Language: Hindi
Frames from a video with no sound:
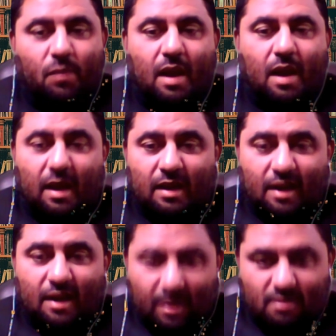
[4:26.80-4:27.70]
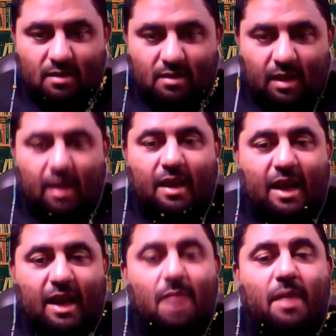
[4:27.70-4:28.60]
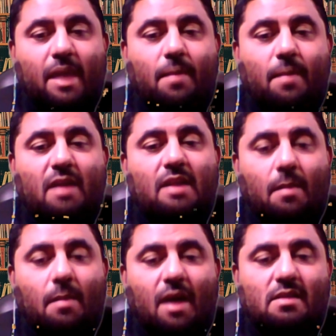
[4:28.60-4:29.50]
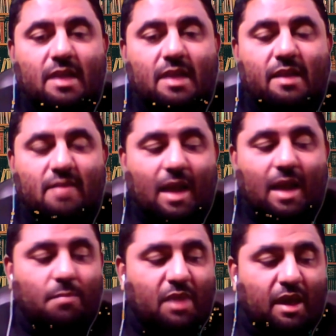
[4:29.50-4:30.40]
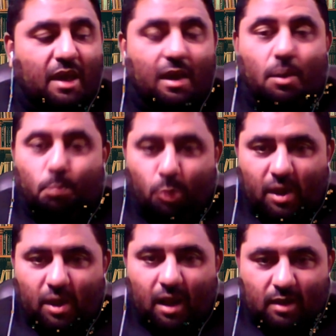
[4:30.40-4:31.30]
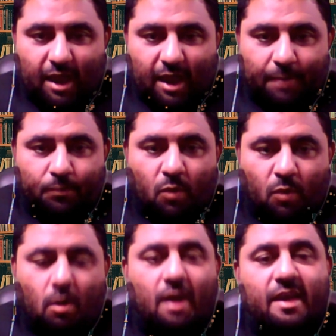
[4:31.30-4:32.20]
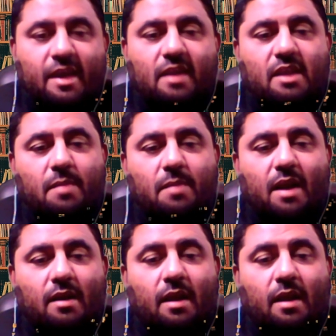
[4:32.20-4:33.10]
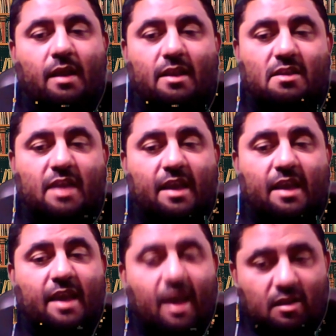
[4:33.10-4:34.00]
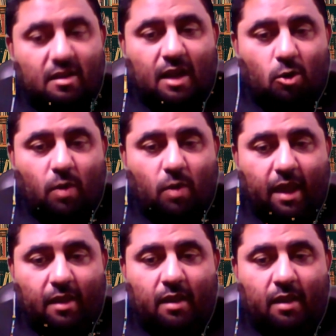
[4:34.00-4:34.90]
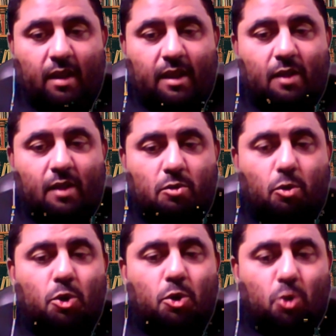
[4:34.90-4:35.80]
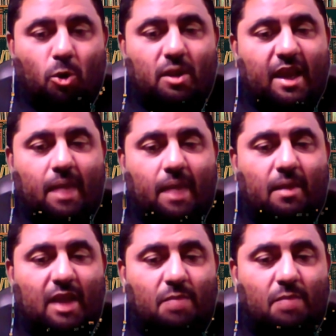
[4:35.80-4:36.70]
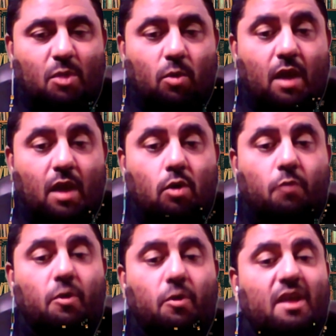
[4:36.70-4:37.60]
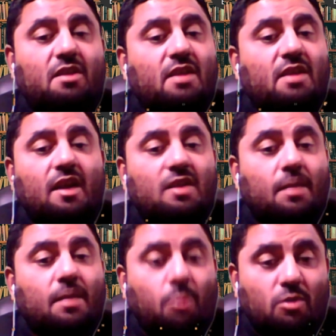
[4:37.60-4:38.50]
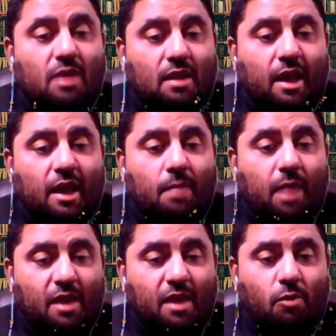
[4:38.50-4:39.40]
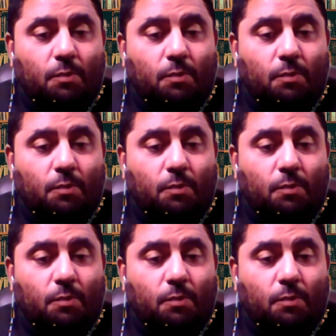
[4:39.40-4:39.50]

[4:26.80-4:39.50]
अलगर्द कलमे के बाद नमाज ही इस्लाम की बुनियाद है और हकीकत ईमान इससे गहरा ताल्लुक है कि उसको छोड़ देने के बाद आदमी गोया कुकुर की सरहद तक पहुंच जाता है भाइयों